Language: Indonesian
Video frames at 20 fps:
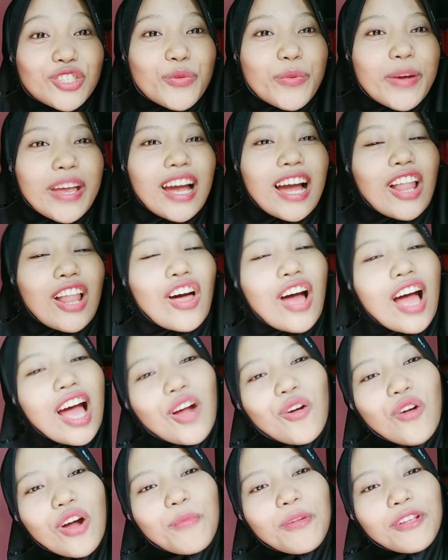supaya kalau
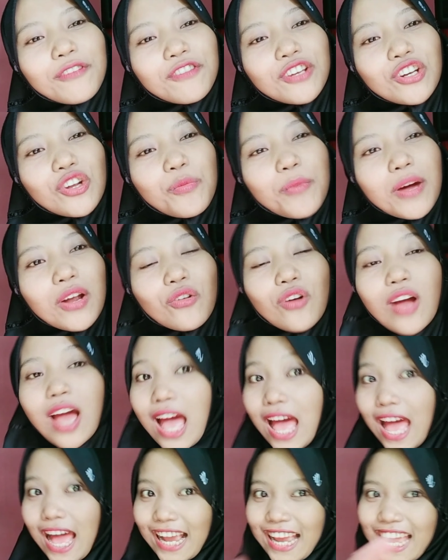aku upload video baru
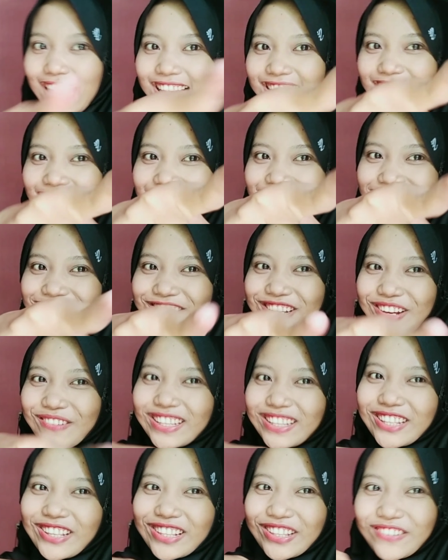kalian langsung
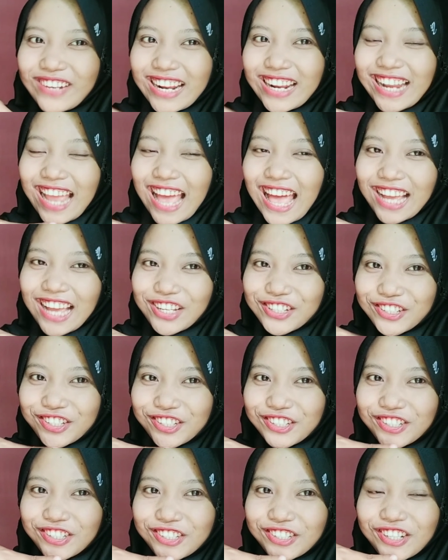dapat notif dari
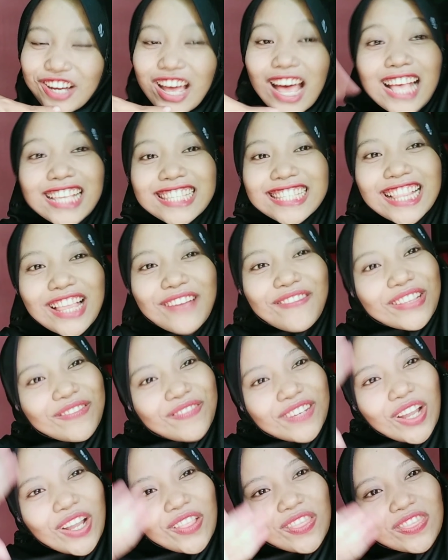aku
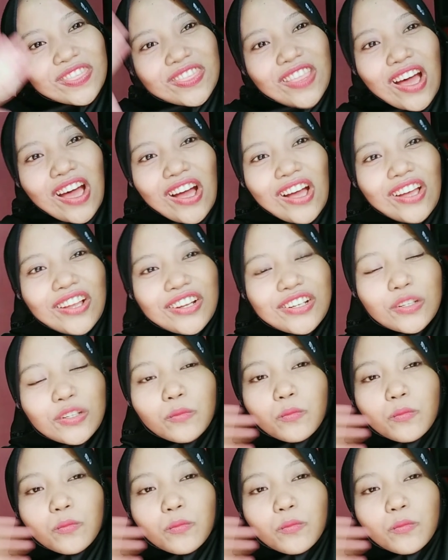selamat menonton